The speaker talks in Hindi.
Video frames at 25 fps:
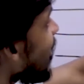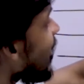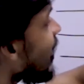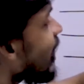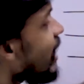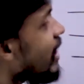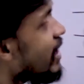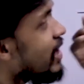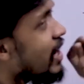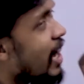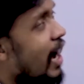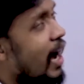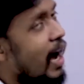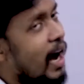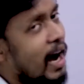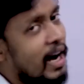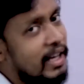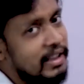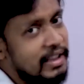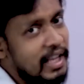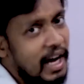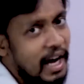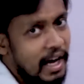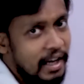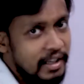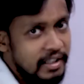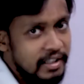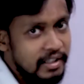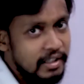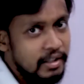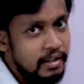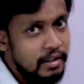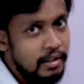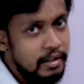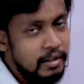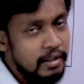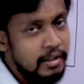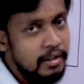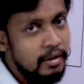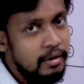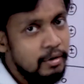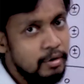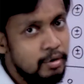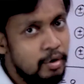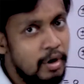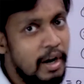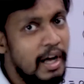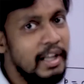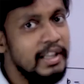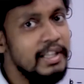अगर ना आता
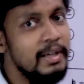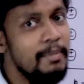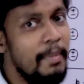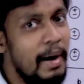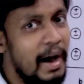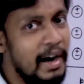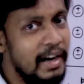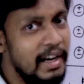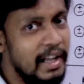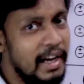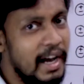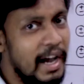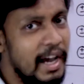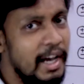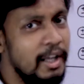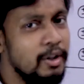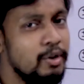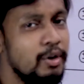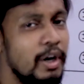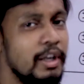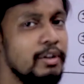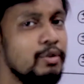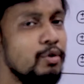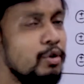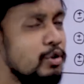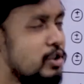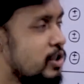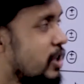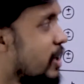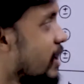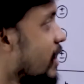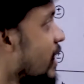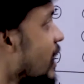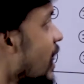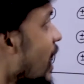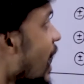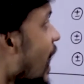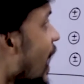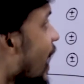थोड़ा दिमाग लगाइए थोड़ा सोचिए